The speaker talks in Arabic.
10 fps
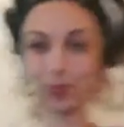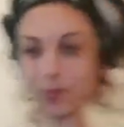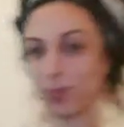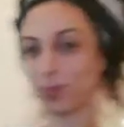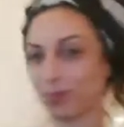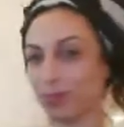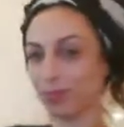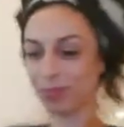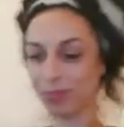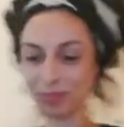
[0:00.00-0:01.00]
اصدقائي
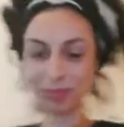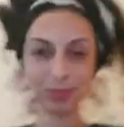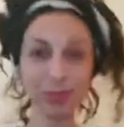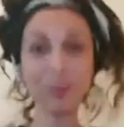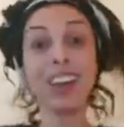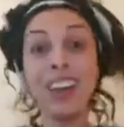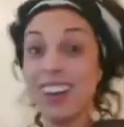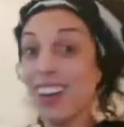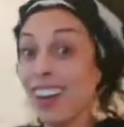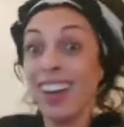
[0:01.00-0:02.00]
كل ما عرفنا المعنى
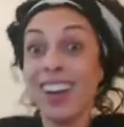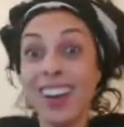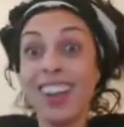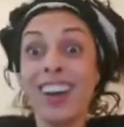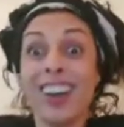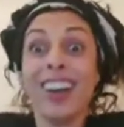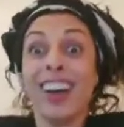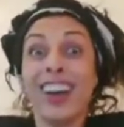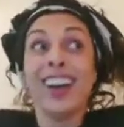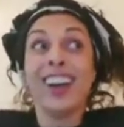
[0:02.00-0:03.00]
ديالها فقط
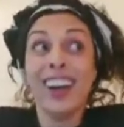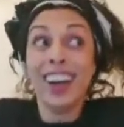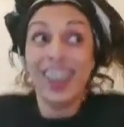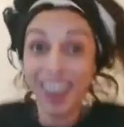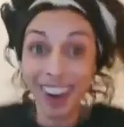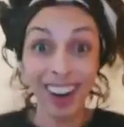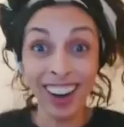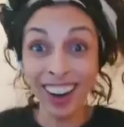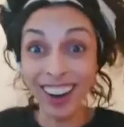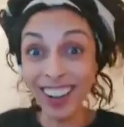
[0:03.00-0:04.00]
مع شطماطه
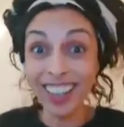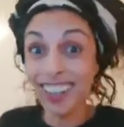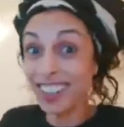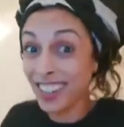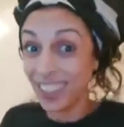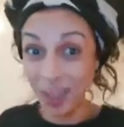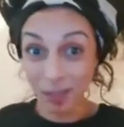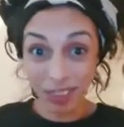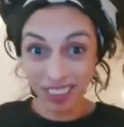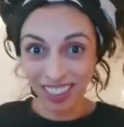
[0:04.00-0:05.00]
صاحبه القلب
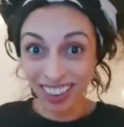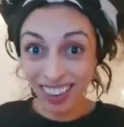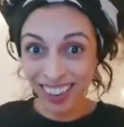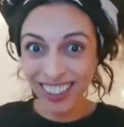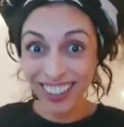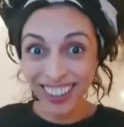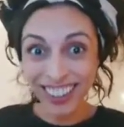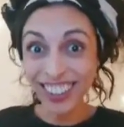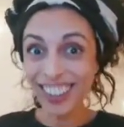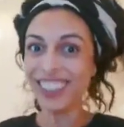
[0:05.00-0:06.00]
الكبير
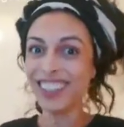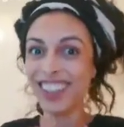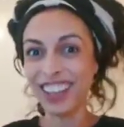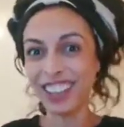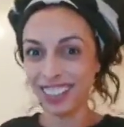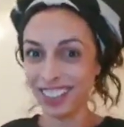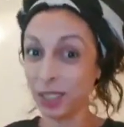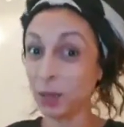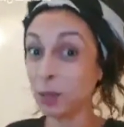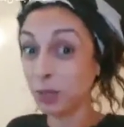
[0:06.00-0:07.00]
وللاسم
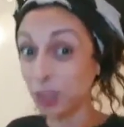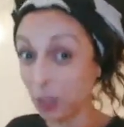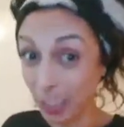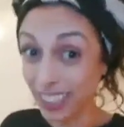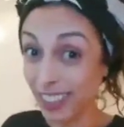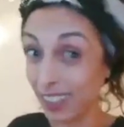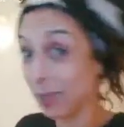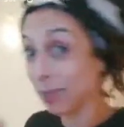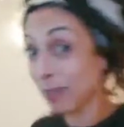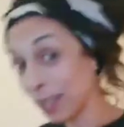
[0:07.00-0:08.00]
الحقيقي ديالها فاطمه
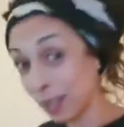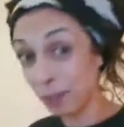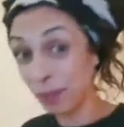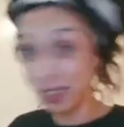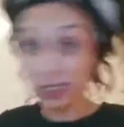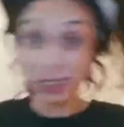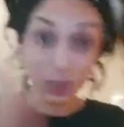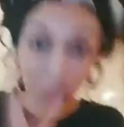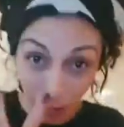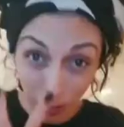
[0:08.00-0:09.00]
الزهراء
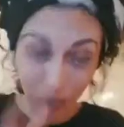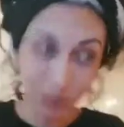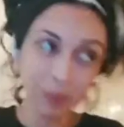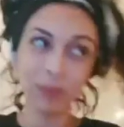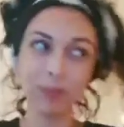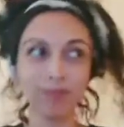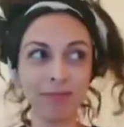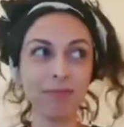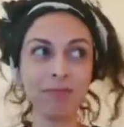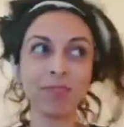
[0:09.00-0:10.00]
بنت مدينتي
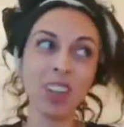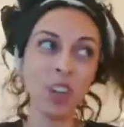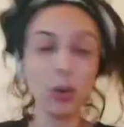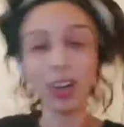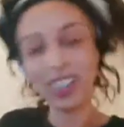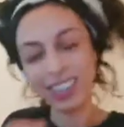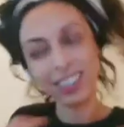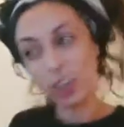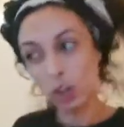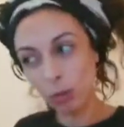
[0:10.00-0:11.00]
مدينة الدار
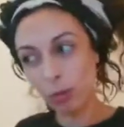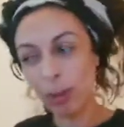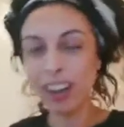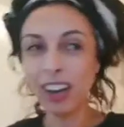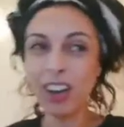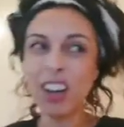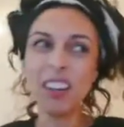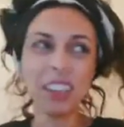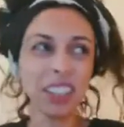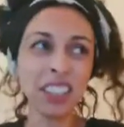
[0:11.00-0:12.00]
البيضاء وبالضبط
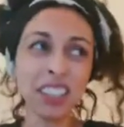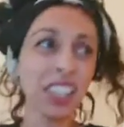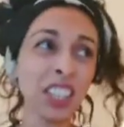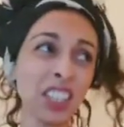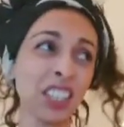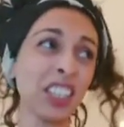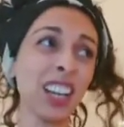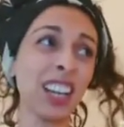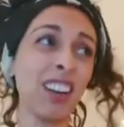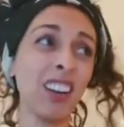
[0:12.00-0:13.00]
الحي
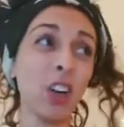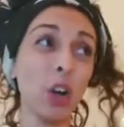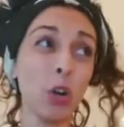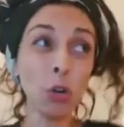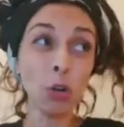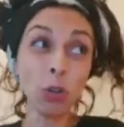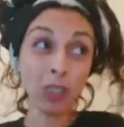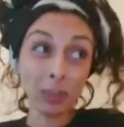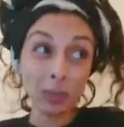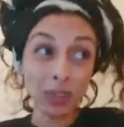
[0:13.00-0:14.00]
المحمدي تحية لك
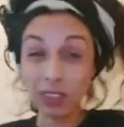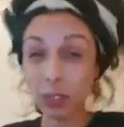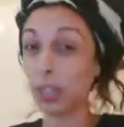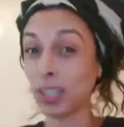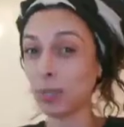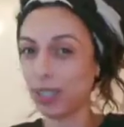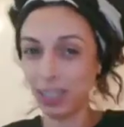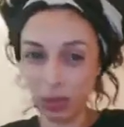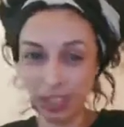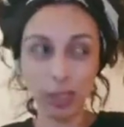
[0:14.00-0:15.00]
اختي فاطمة الزهراء
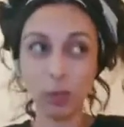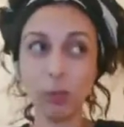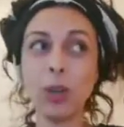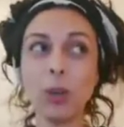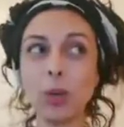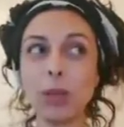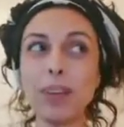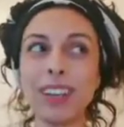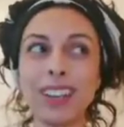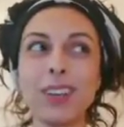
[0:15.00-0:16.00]
من سيدي
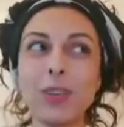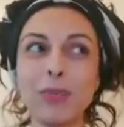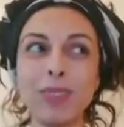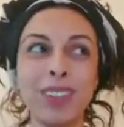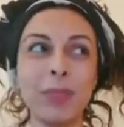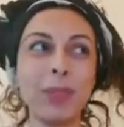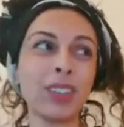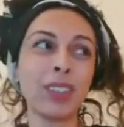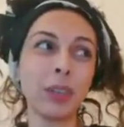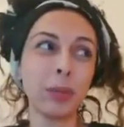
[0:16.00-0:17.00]
البرنوسي
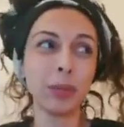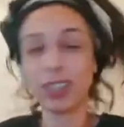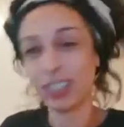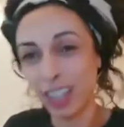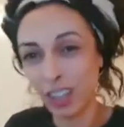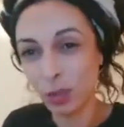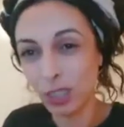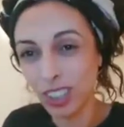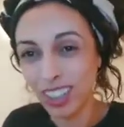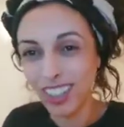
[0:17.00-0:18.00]
فين ما كانت شي
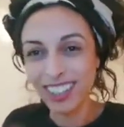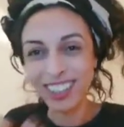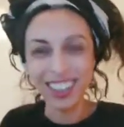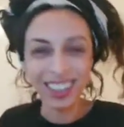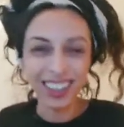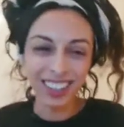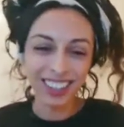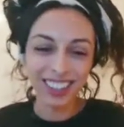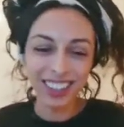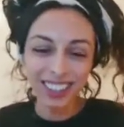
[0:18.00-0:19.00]
جوقة شطمطة
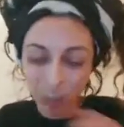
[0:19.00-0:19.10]
تما